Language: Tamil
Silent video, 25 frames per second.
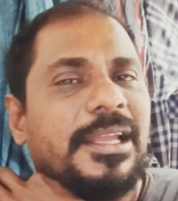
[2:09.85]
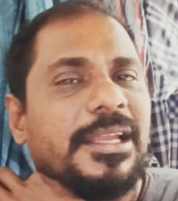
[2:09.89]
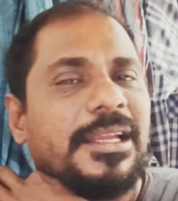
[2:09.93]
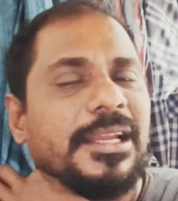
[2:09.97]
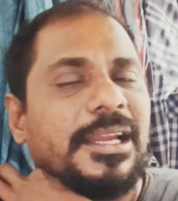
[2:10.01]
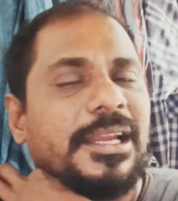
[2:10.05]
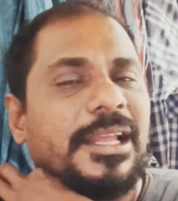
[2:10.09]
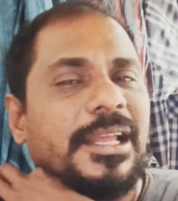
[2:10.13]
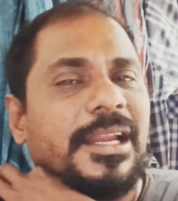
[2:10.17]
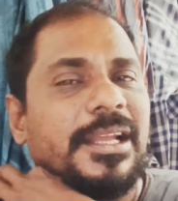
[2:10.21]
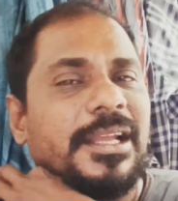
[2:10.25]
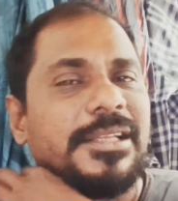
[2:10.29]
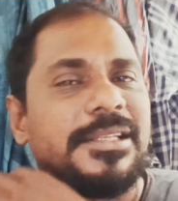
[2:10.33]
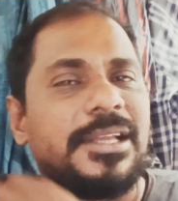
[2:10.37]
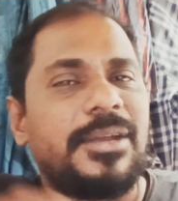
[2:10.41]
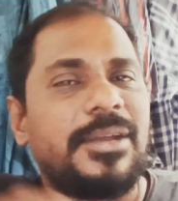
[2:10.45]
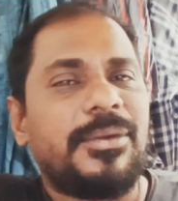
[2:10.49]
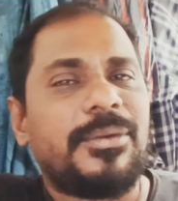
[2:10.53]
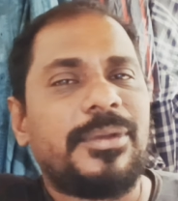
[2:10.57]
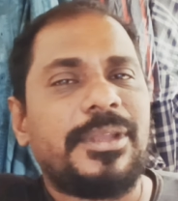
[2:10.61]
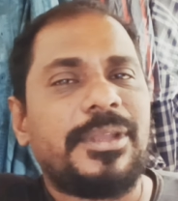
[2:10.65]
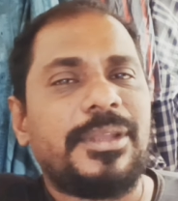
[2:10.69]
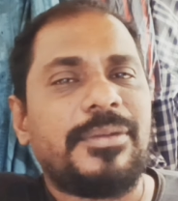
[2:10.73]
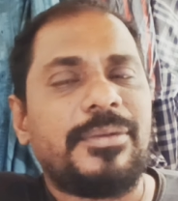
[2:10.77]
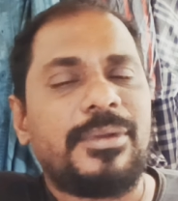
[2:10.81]

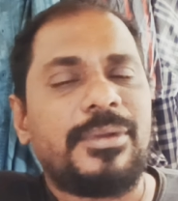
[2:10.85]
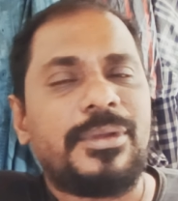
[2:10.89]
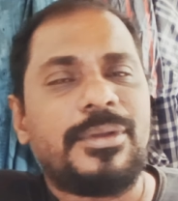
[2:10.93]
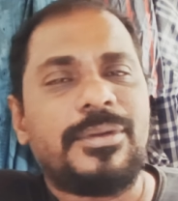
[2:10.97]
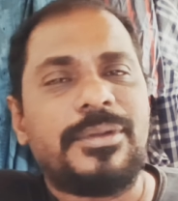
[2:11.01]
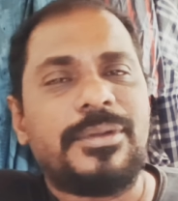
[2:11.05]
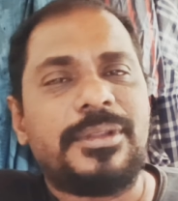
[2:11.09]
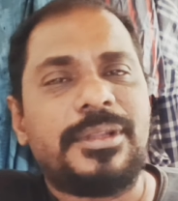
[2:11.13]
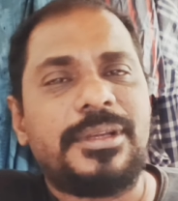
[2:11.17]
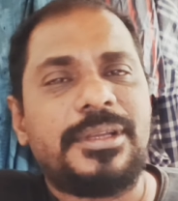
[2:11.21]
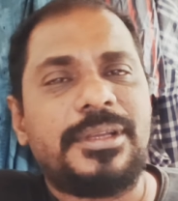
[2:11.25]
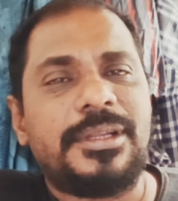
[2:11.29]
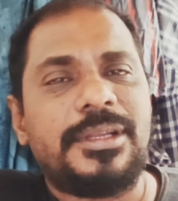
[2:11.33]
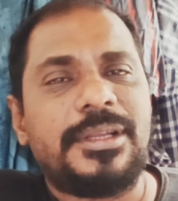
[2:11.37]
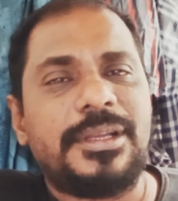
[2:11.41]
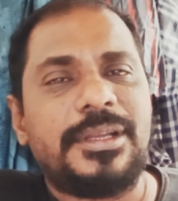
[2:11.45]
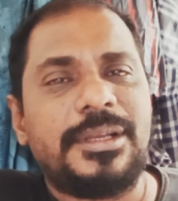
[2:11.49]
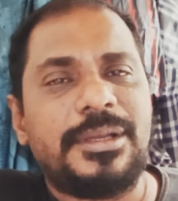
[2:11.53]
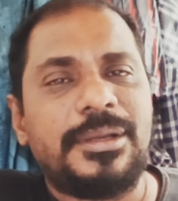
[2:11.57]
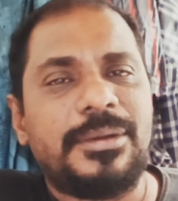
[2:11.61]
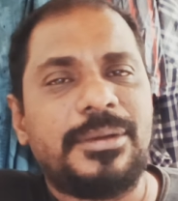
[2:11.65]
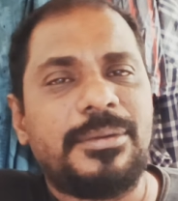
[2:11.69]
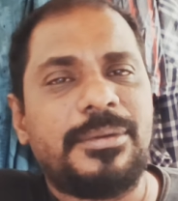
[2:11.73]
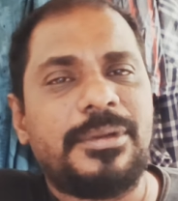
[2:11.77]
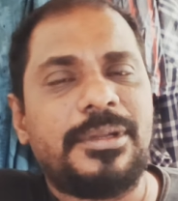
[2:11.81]
இளையராஜாவுக்கும் இவருக்கும் வந்துட்டு
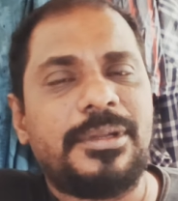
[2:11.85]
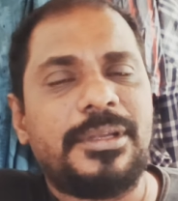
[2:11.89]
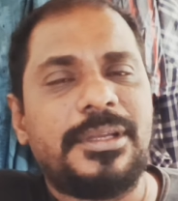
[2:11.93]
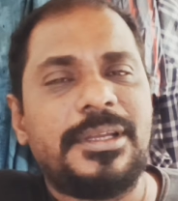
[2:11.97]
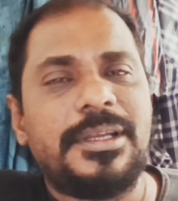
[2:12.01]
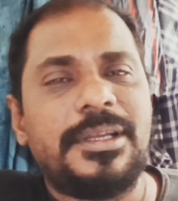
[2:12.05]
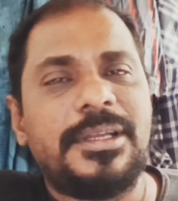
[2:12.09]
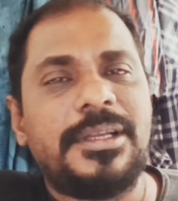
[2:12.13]
ஒரு